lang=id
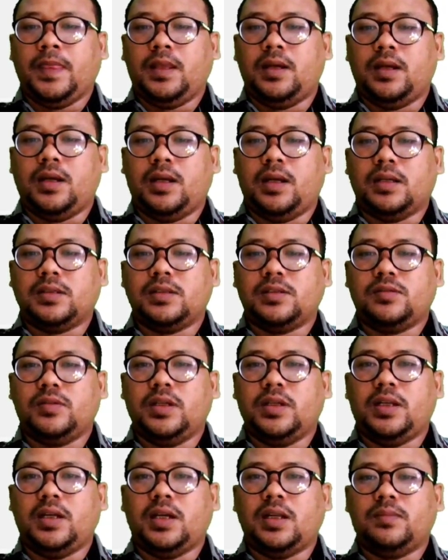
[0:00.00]
Nah,
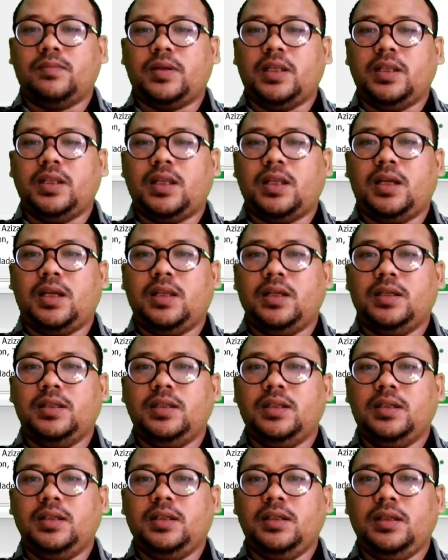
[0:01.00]
sesuai dengan perintahnya
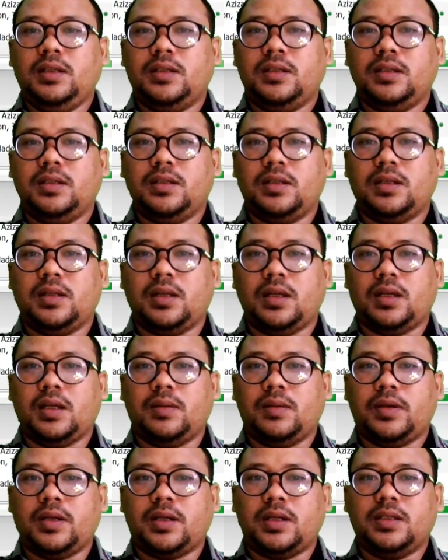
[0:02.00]
ini,
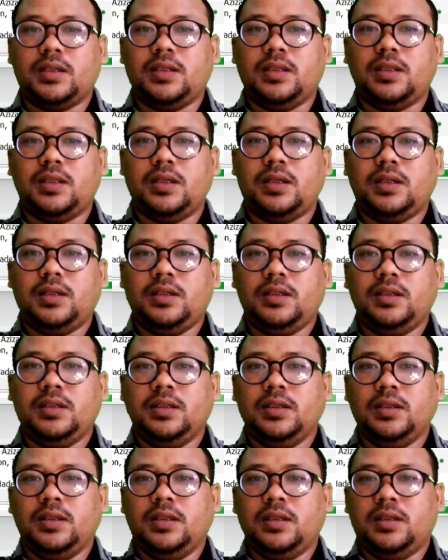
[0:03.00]
nah maka kita
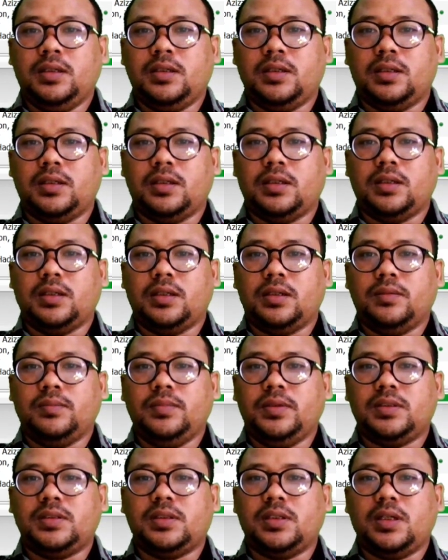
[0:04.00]
uh,
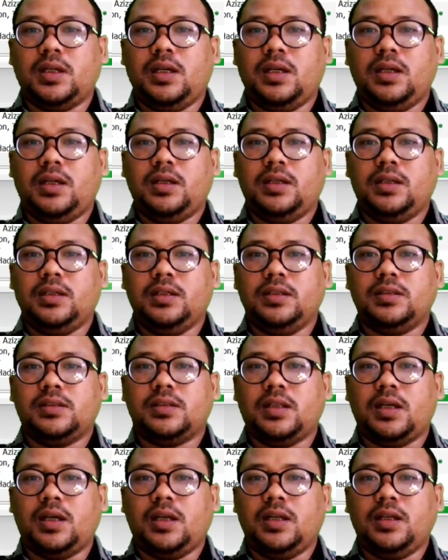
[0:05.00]
bisa
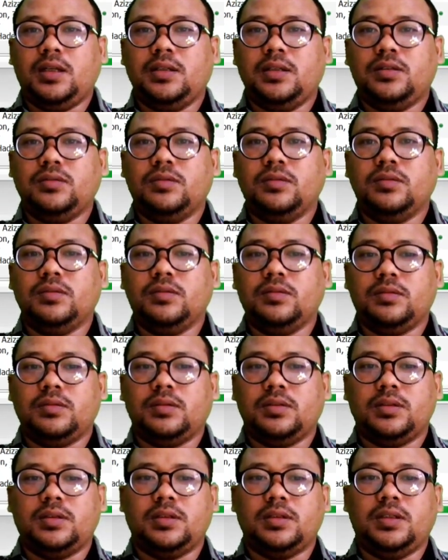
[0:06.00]
install
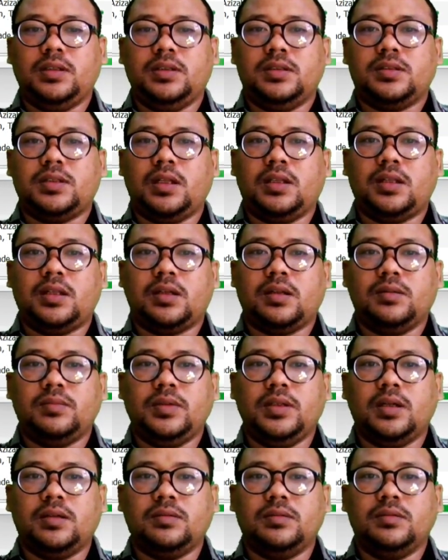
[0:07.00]
dulu, nah, install
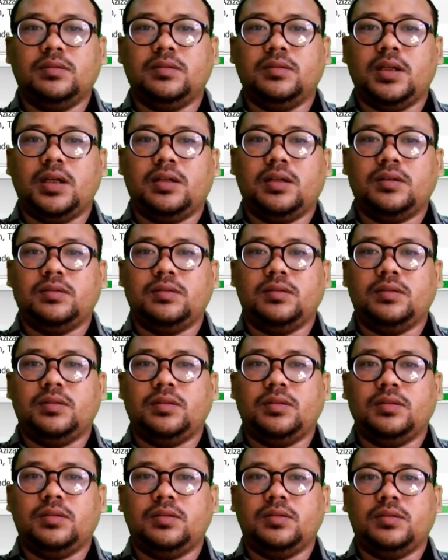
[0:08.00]
terlebih dahulu ya
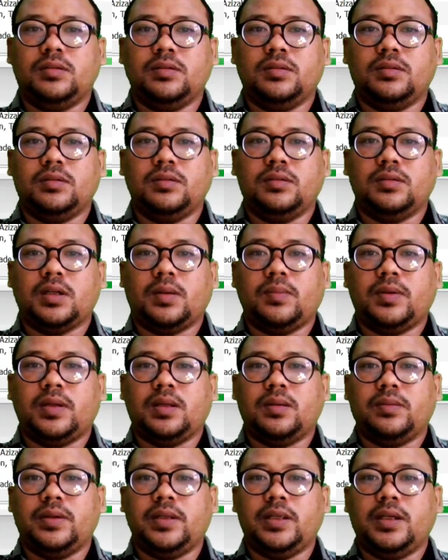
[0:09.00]
untuk
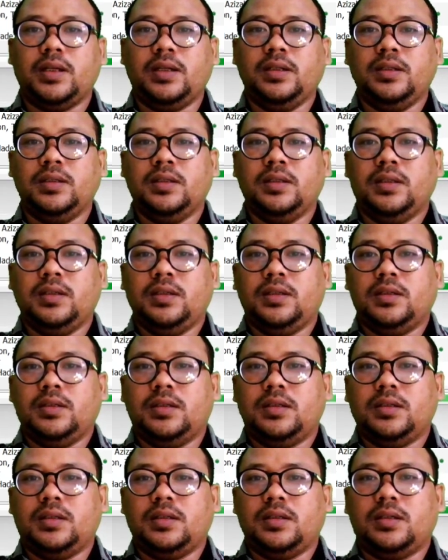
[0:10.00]
apa namanya
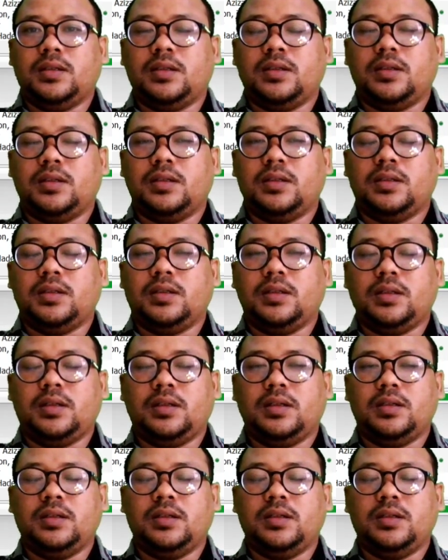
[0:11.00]
uh,